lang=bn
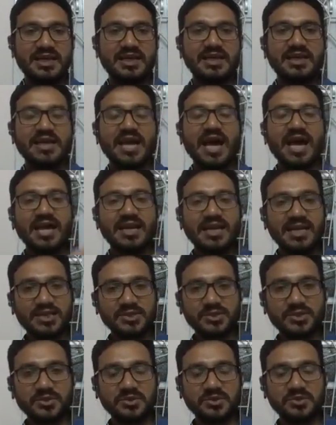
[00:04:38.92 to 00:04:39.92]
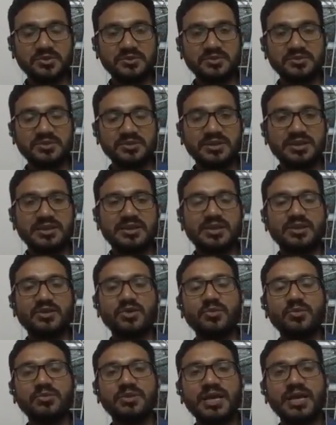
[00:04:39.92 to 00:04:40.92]
আল্লাহর শত্রু তা
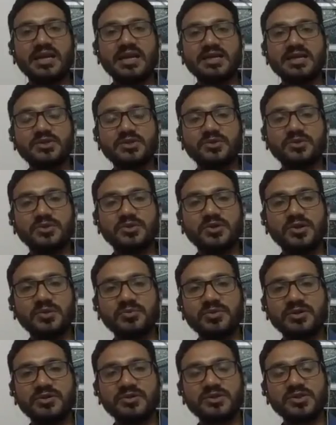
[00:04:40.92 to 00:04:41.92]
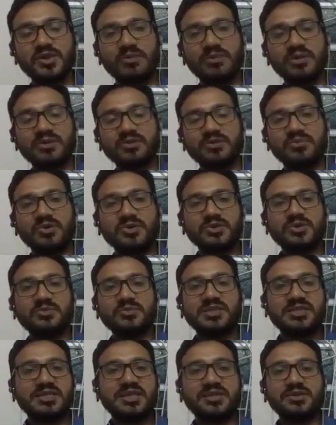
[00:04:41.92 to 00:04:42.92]
নবী আল্লাহর শত্রু হওয়ার পরে তো সবার তো বংশ
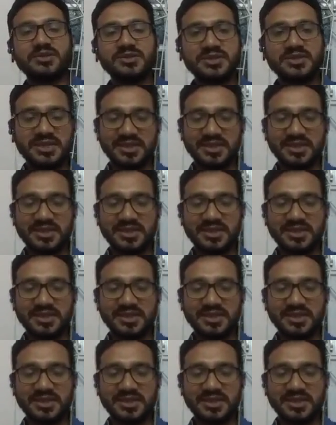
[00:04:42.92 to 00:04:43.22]
বিস্তার হচ্ছে